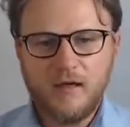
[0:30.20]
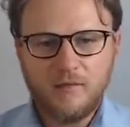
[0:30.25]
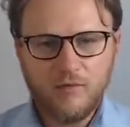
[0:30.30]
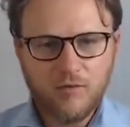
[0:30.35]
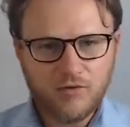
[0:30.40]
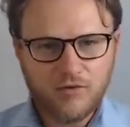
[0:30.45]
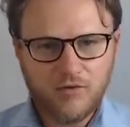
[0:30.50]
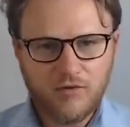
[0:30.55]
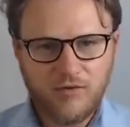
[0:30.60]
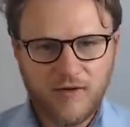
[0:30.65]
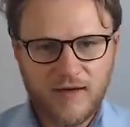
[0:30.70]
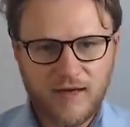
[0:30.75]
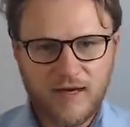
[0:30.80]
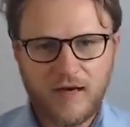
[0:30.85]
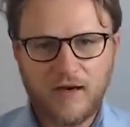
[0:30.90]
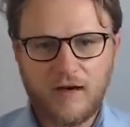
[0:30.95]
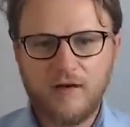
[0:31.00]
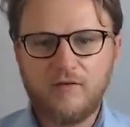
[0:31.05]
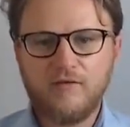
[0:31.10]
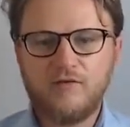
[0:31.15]
pour ce
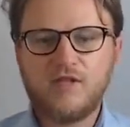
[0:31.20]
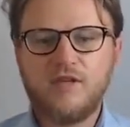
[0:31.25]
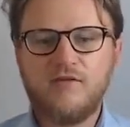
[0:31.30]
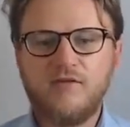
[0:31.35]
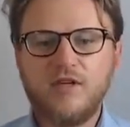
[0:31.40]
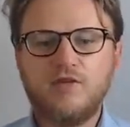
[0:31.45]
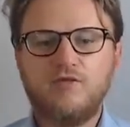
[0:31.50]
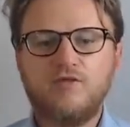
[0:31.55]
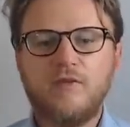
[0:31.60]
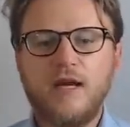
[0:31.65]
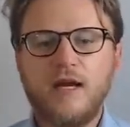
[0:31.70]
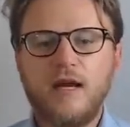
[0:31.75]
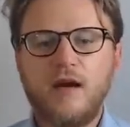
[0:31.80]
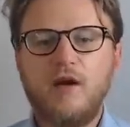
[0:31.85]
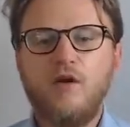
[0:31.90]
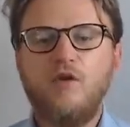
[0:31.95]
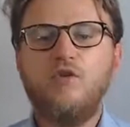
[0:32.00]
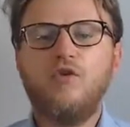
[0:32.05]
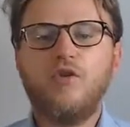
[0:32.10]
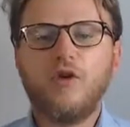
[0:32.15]
faire, vous effectuez
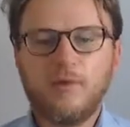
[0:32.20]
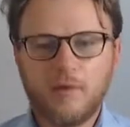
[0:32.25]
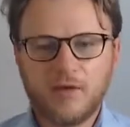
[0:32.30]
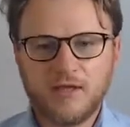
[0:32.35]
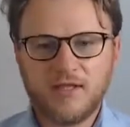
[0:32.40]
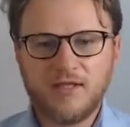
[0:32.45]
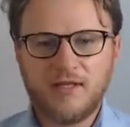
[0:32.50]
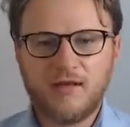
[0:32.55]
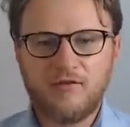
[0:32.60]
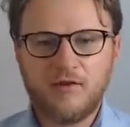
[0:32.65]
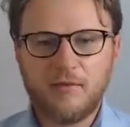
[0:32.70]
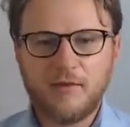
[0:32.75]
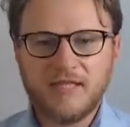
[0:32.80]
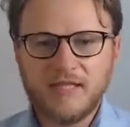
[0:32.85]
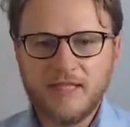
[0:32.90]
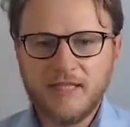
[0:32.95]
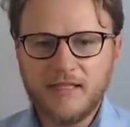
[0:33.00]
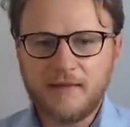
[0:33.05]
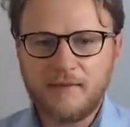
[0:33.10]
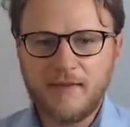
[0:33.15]
le reporting
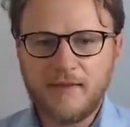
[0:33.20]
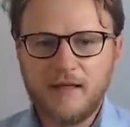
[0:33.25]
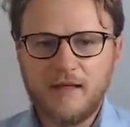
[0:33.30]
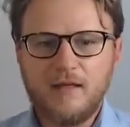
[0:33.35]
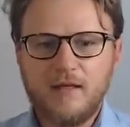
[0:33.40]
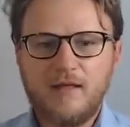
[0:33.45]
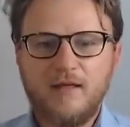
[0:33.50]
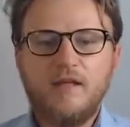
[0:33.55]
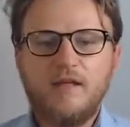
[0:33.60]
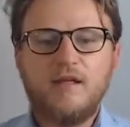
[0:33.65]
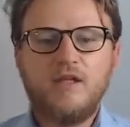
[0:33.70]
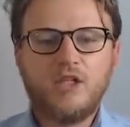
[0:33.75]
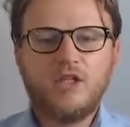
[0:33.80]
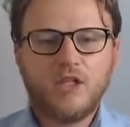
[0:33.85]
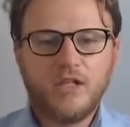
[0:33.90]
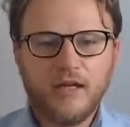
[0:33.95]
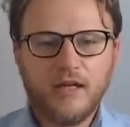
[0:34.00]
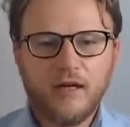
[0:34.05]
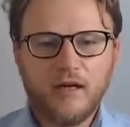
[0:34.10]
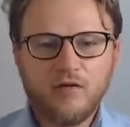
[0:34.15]
informatique,
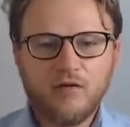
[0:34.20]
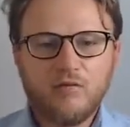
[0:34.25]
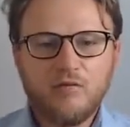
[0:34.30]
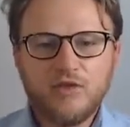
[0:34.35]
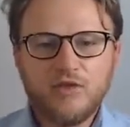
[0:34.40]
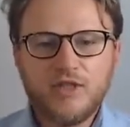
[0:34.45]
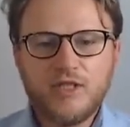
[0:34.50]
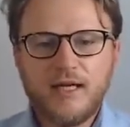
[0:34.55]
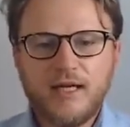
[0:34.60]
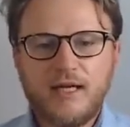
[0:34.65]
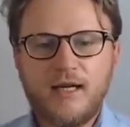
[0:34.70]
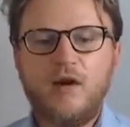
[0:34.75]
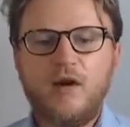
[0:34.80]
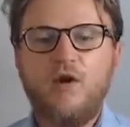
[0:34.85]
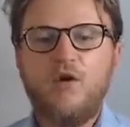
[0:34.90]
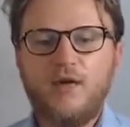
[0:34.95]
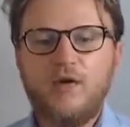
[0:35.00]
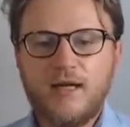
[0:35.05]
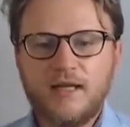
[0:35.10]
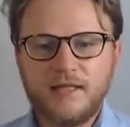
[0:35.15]
gérez le budget
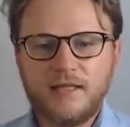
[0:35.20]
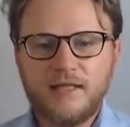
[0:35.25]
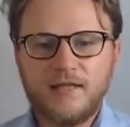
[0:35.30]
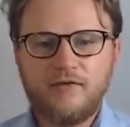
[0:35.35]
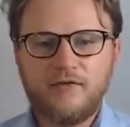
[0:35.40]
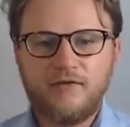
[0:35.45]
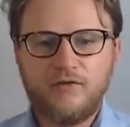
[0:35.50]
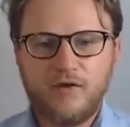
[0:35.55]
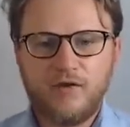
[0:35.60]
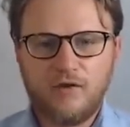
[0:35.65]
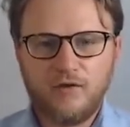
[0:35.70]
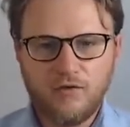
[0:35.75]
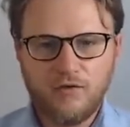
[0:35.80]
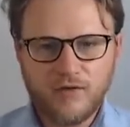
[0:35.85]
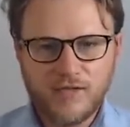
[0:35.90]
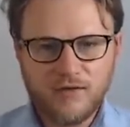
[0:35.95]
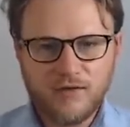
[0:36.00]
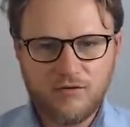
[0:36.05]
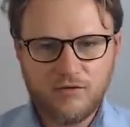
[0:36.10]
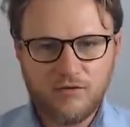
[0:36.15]
relatif aux
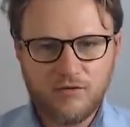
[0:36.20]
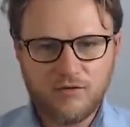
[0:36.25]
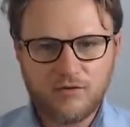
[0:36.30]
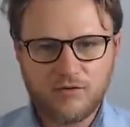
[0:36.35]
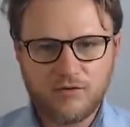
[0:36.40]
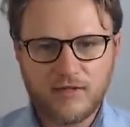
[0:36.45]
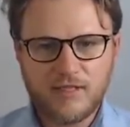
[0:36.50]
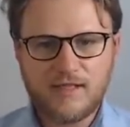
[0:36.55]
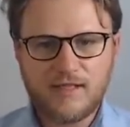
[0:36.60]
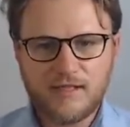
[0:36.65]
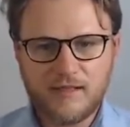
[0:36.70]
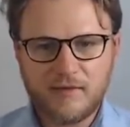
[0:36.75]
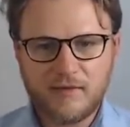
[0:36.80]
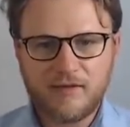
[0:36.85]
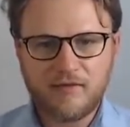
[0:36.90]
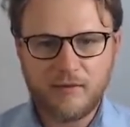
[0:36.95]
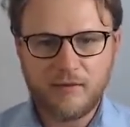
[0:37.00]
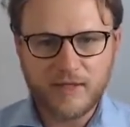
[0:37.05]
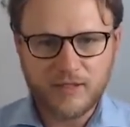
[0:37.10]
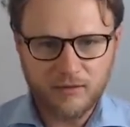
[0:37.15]
évolutions des systèmes
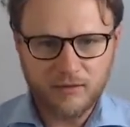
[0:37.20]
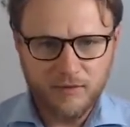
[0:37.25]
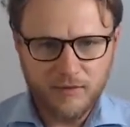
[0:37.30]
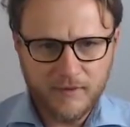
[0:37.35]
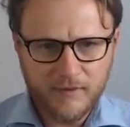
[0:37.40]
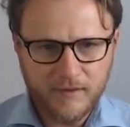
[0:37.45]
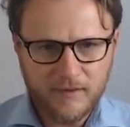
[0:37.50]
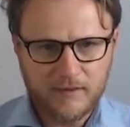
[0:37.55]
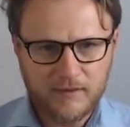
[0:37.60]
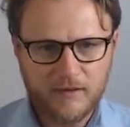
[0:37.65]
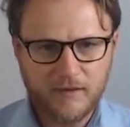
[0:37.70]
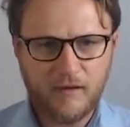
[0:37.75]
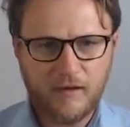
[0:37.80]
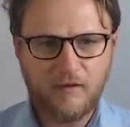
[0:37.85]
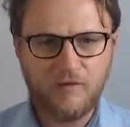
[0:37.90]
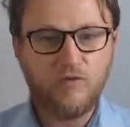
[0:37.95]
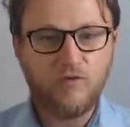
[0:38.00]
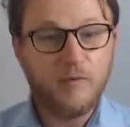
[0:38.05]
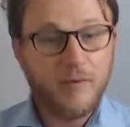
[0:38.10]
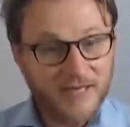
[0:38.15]
d'information,
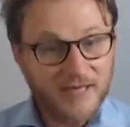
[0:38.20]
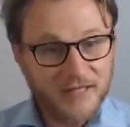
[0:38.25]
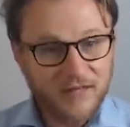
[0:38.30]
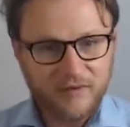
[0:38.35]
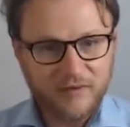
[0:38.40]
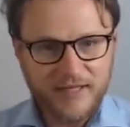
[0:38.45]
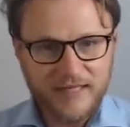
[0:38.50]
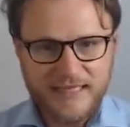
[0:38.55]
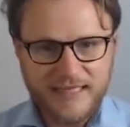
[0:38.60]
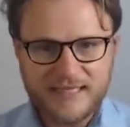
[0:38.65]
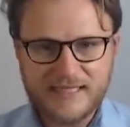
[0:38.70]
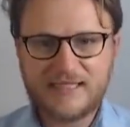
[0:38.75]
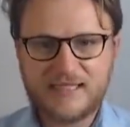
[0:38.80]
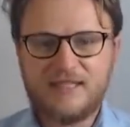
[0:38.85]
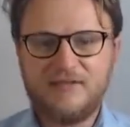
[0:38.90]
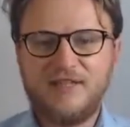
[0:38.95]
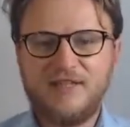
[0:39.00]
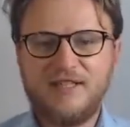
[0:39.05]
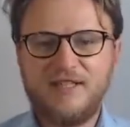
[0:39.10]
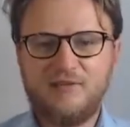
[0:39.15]
vous planifiez les
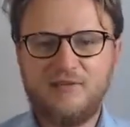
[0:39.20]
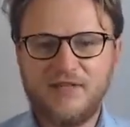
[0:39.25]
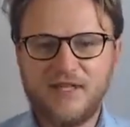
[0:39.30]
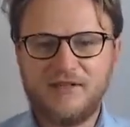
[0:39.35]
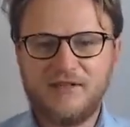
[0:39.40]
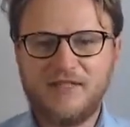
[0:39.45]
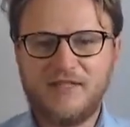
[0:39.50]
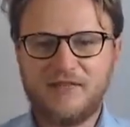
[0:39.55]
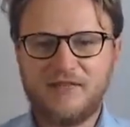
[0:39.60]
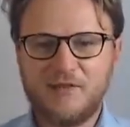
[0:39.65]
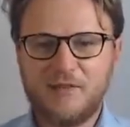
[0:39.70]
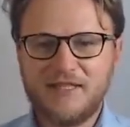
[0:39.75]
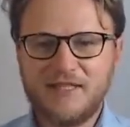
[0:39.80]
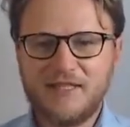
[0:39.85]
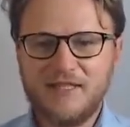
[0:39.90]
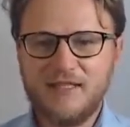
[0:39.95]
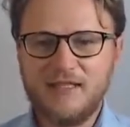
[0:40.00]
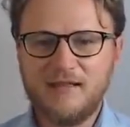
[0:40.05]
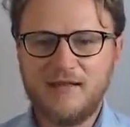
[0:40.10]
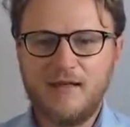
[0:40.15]
activités du service
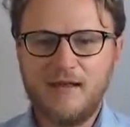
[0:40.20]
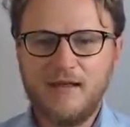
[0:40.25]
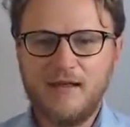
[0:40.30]
informatique,